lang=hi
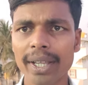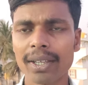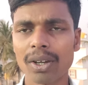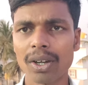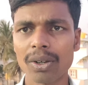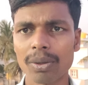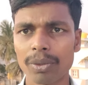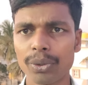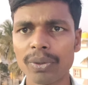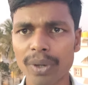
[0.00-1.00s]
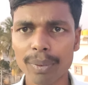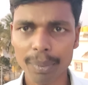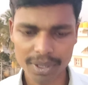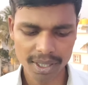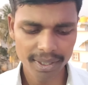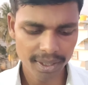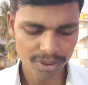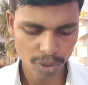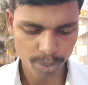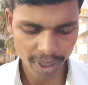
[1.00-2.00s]
वहीं और यूनिफॉर्म का फैसिलिटी
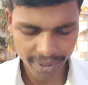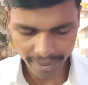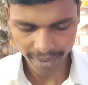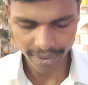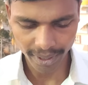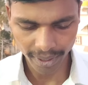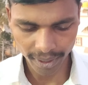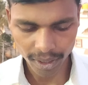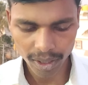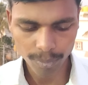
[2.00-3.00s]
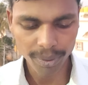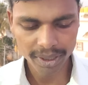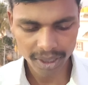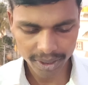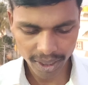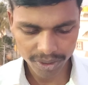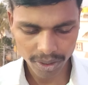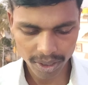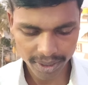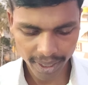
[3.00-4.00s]
तीन सौ रुपया ये कट जाएगा बस का चार
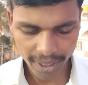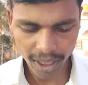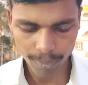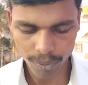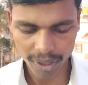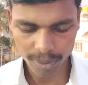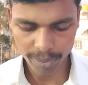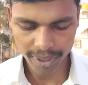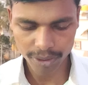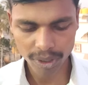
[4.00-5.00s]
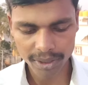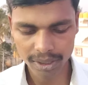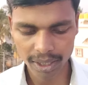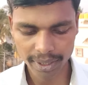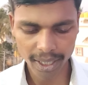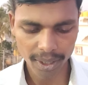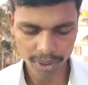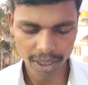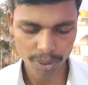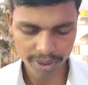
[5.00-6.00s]
सौ कट जाएगा आप लोग कट पिट के जो है सैलरी का
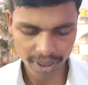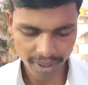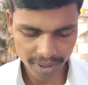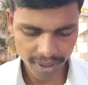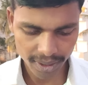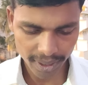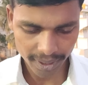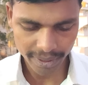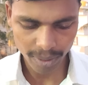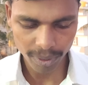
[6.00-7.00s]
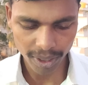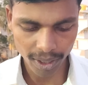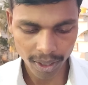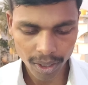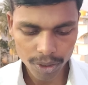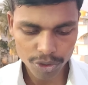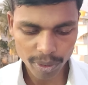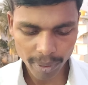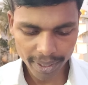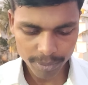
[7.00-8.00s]
कैलकुलेशन कर सकते हैं कितना मिलेगा जो
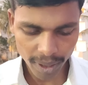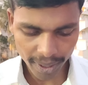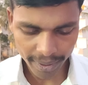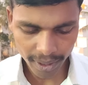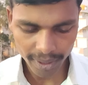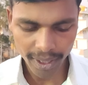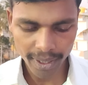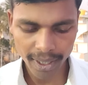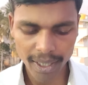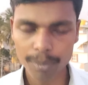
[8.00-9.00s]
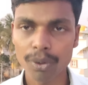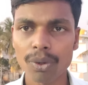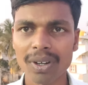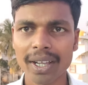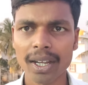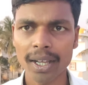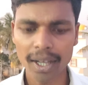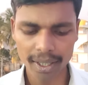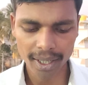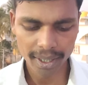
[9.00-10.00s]
भी भाई इसमें आ रहे हैं आधार कार्ड आप लोगों को लेकर आना
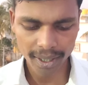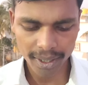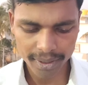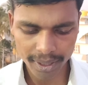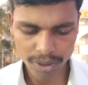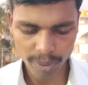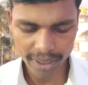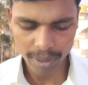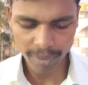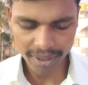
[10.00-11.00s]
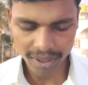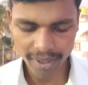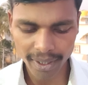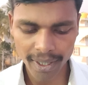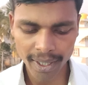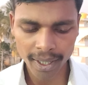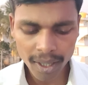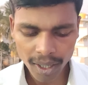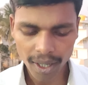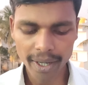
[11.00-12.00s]
है आधार कार्ड टेंथ ट्वेल्थ का मार्क्स लेकर आना है
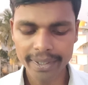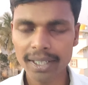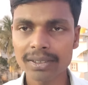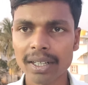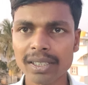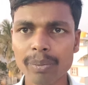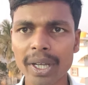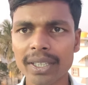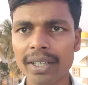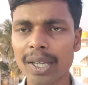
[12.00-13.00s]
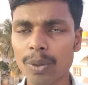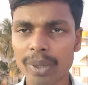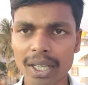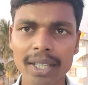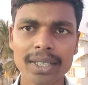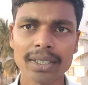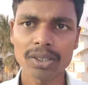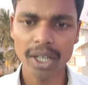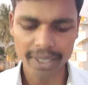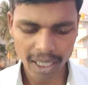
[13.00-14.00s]
आई टी सिलेक्शन पाते हैं हज़ार रुपया ज़्यादा चाहते
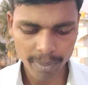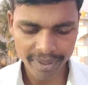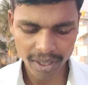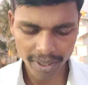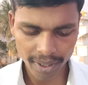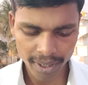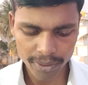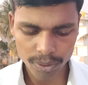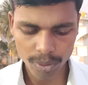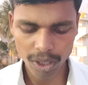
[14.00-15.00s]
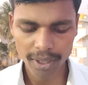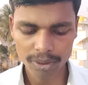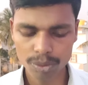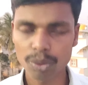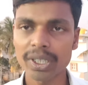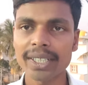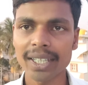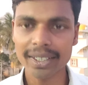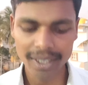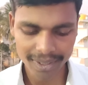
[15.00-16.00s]
हैं तो आई का मार्क्स लेकर आना है तो अगर दो हज़ार
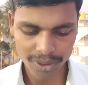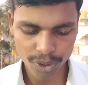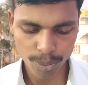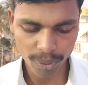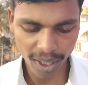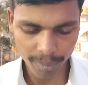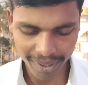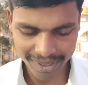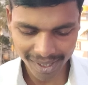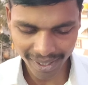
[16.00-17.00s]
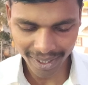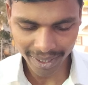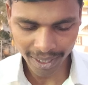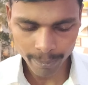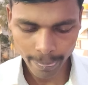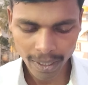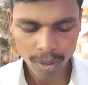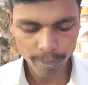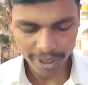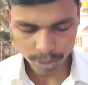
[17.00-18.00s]
ज़्यादा चाहते हैं तो डिप्लोमा का मार्क्स लेकर आना है
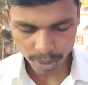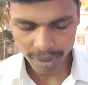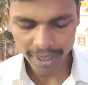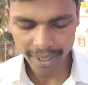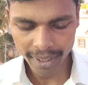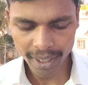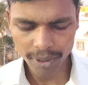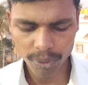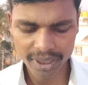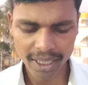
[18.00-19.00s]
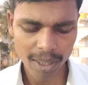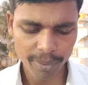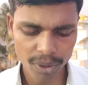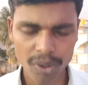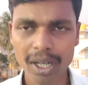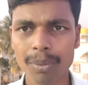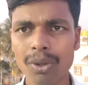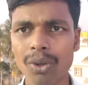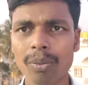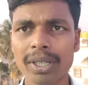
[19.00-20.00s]
पासबुक भी लेकर आना है वैसे यहाँ पे अकाउंट आप
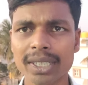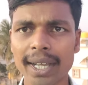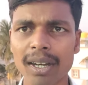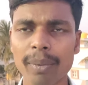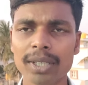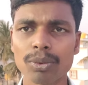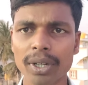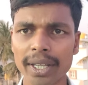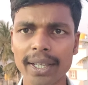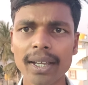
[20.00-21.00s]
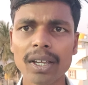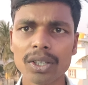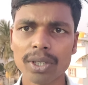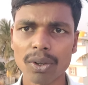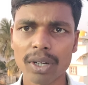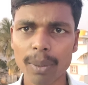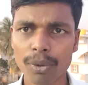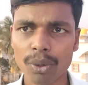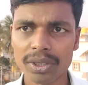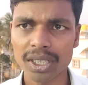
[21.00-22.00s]
लोगों को बन जाएगा पासबुक नहीं है तो अकाउंट आप
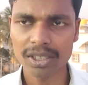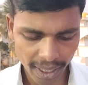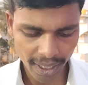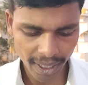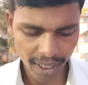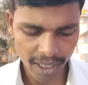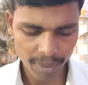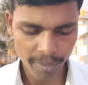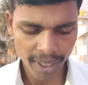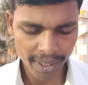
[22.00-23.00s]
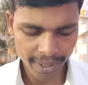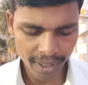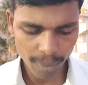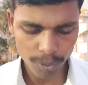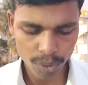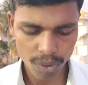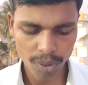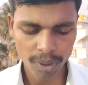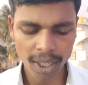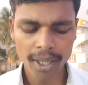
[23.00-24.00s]
लोगों को जस्ट बन जाएगा लेकिन मैं यही आप लोगों
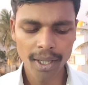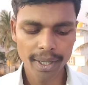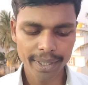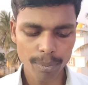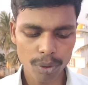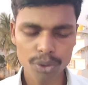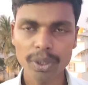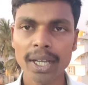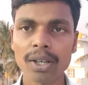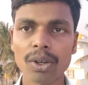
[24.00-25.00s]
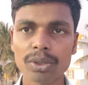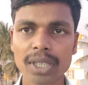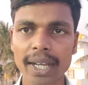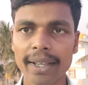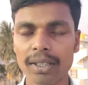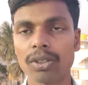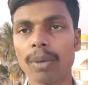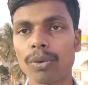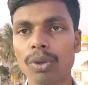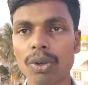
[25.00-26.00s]
को कहूँगा कि आप लोग जो है गाँव से आ रहे हैं तो
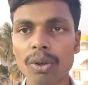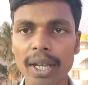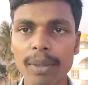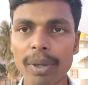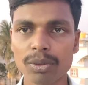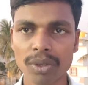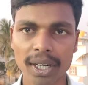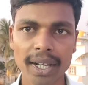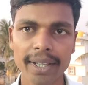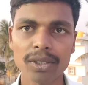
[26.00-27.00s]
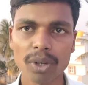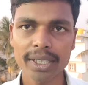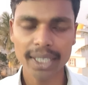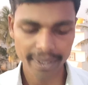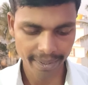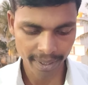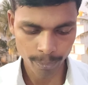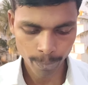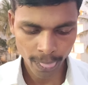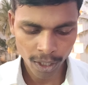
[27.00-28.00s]
आप लोग गाँव का ही पासबुक लेकर आइए अच्छा
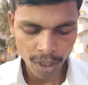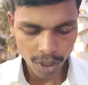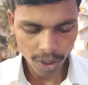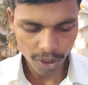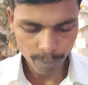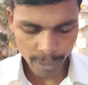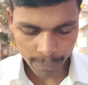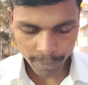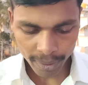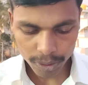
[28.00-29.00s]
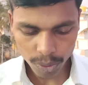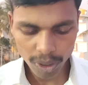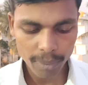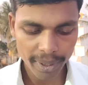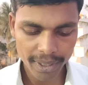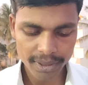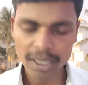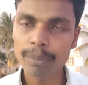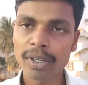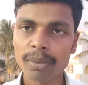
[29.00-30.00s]
रहेगा और मेल फीमेल दोनों का
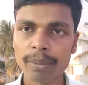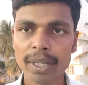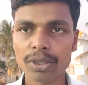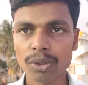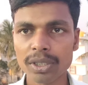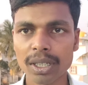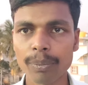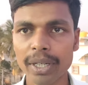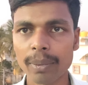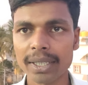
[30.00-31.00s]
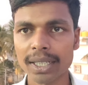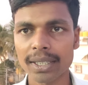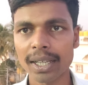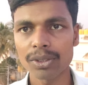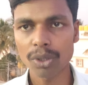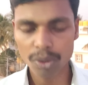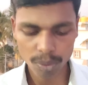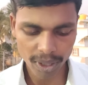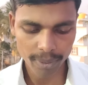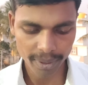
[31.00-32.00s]
वैकेंसी है मेल फीमेल दोनों इस कंपनी में आ सकते हैं
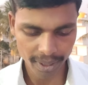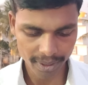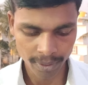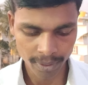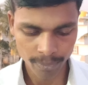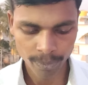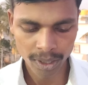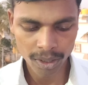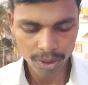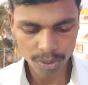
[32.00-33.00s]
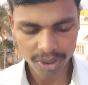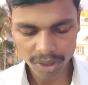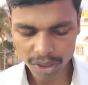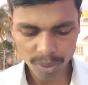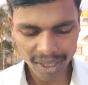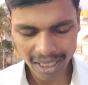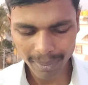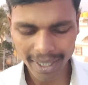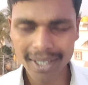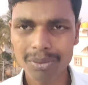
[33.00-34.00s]
दोनों वर्क भी करते हैं तो स्टूडेंट वर्क है
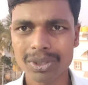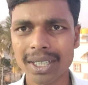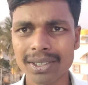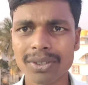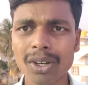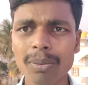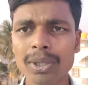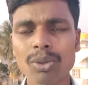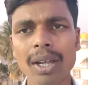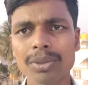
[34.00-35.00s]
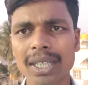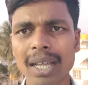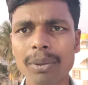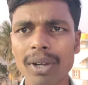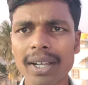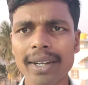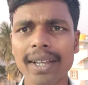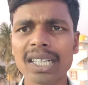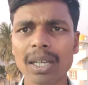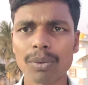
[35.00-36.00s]
भाई स्टूडेंट में थोड़ा ज़्यादा भी वर्क
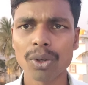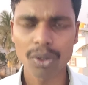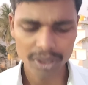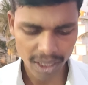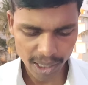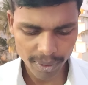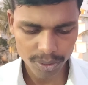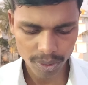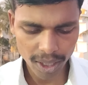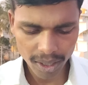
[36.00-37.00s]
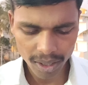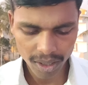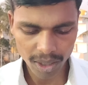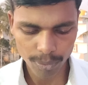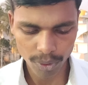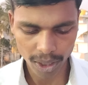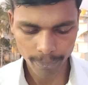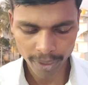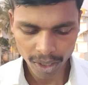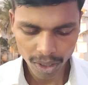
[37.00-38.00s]
करिएगा तो आप लोगों को थकावट थोड़ा कम होगा